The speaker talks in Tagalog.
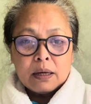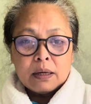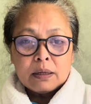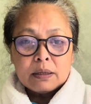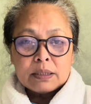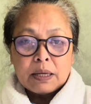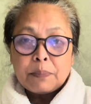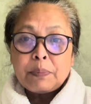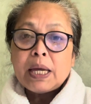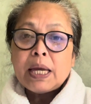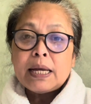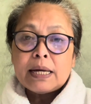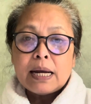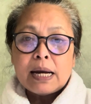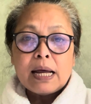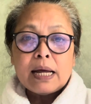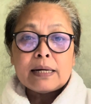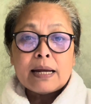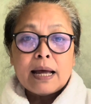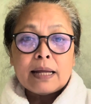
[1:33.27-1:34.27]
sabihin na
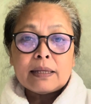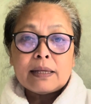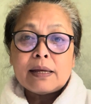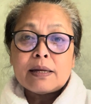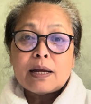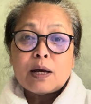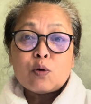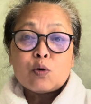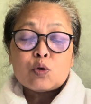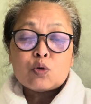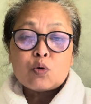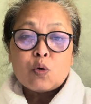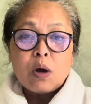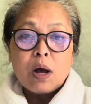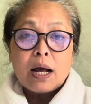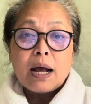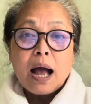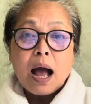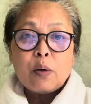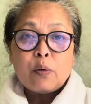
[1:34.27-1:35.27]
lang natin na gustong
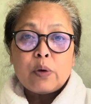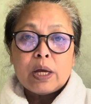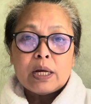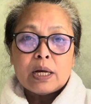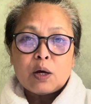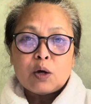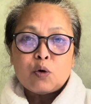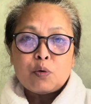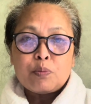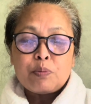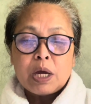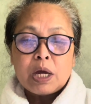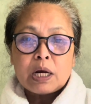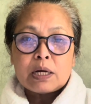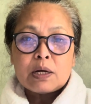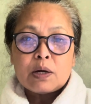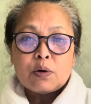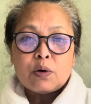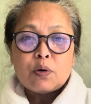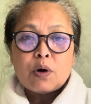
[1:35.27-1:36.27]
agawin ng
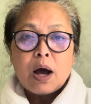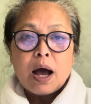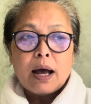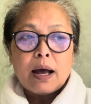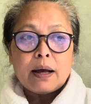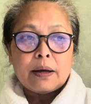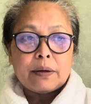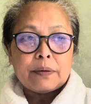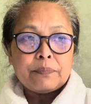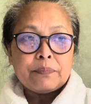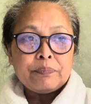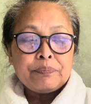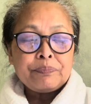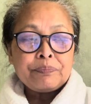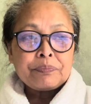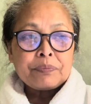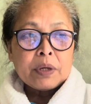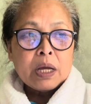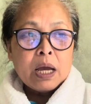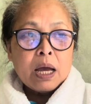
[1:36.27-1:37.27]
gobyerno ang
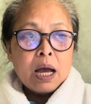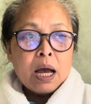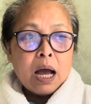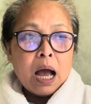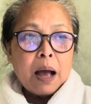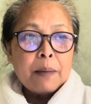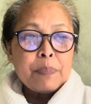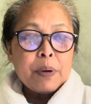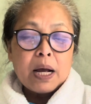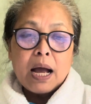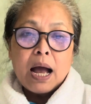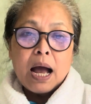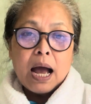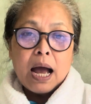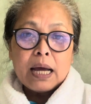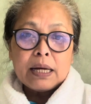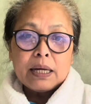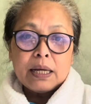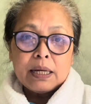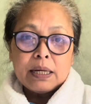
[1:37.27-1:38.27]
ang
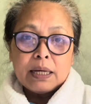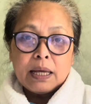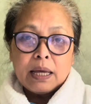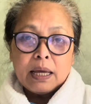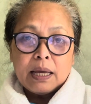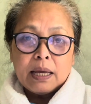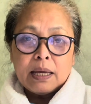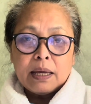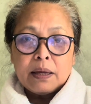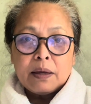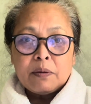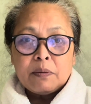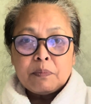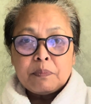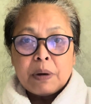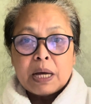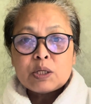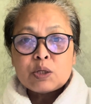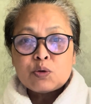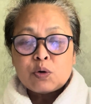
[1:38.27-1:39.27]
pag-aari ni
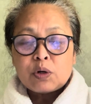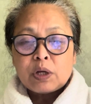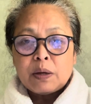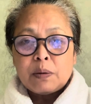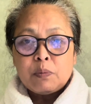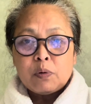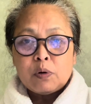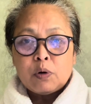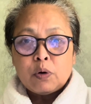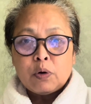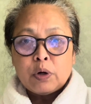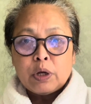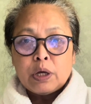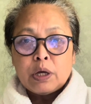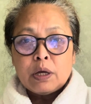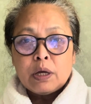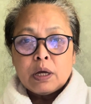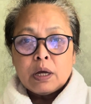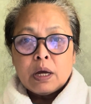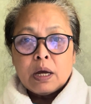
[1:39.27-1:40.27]
Pastor Kibuloy.
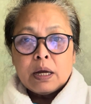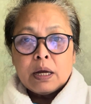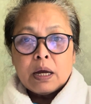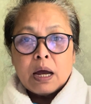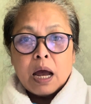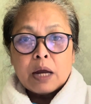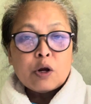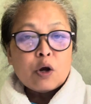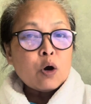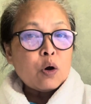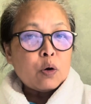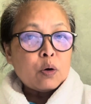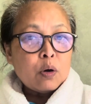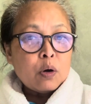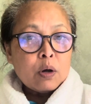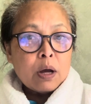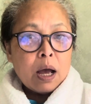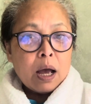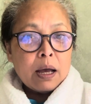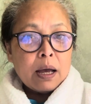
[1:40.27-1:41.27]
No,
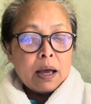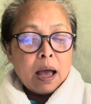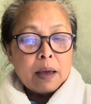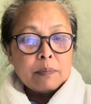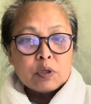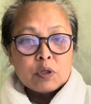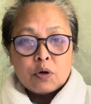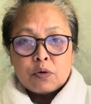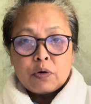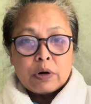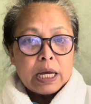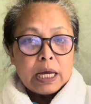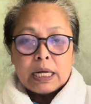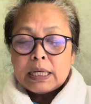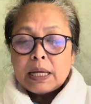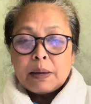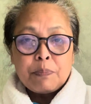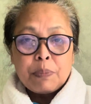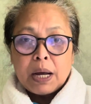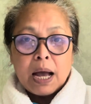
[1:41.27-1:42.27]
I'm sorry,
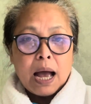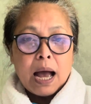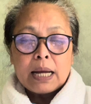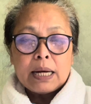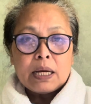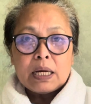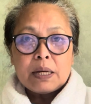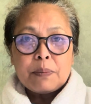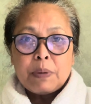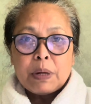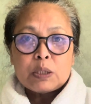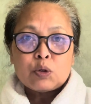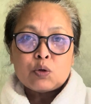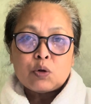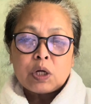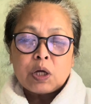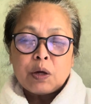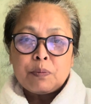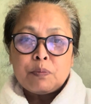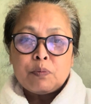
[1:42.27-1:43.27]
hindi pag-aari ni
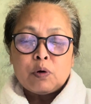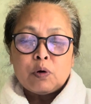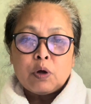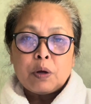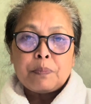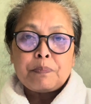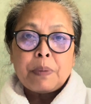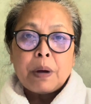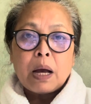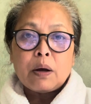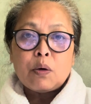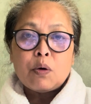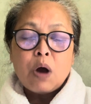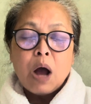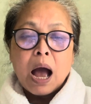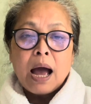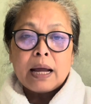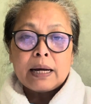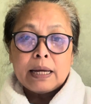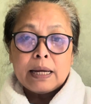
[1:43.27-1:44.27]
Pastor Kibuloy,
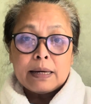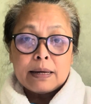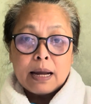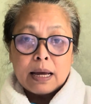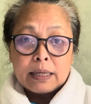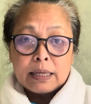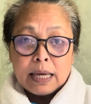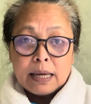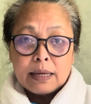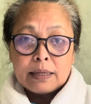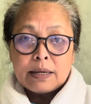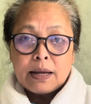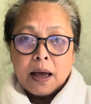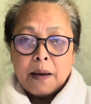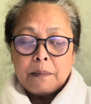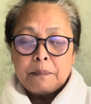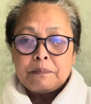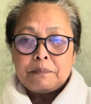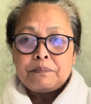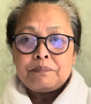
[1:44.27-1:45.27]
pag-aari ng
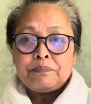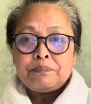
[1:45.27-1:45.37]
Kingdom